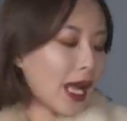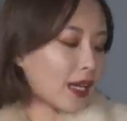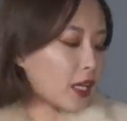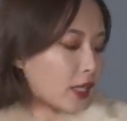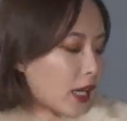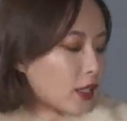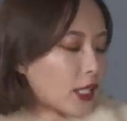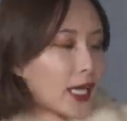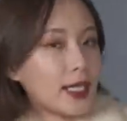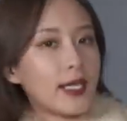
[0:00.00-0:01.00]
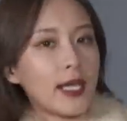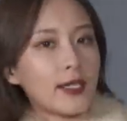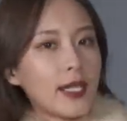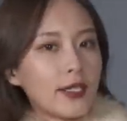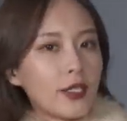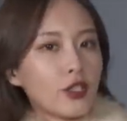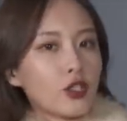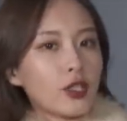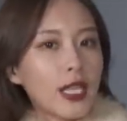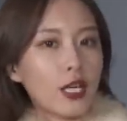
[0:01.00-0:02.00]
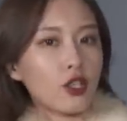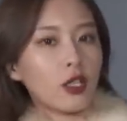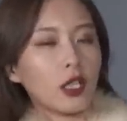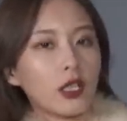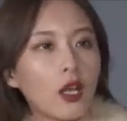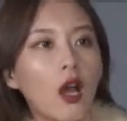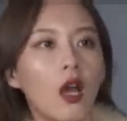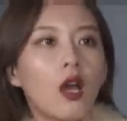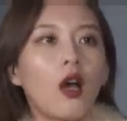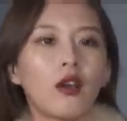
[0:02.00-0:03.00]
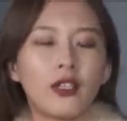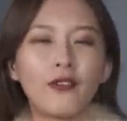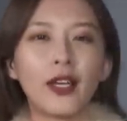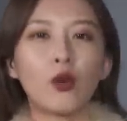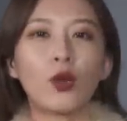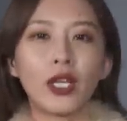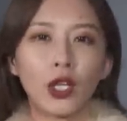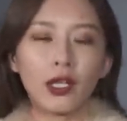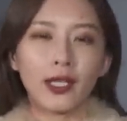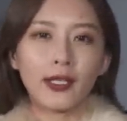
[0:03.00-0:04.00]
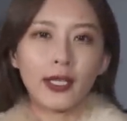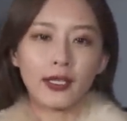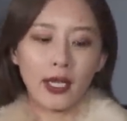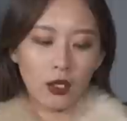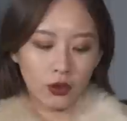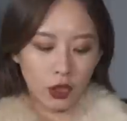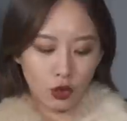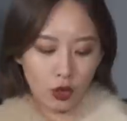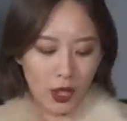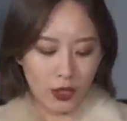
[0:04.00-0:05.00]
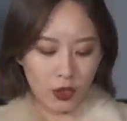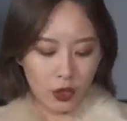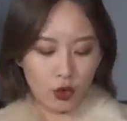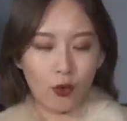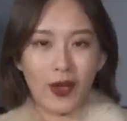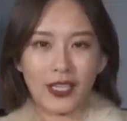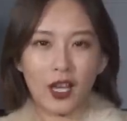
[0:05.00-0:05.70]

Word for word: 大家可以看到它的肩线其实是在这里的，呃，因为我也能理解，像你穿这种外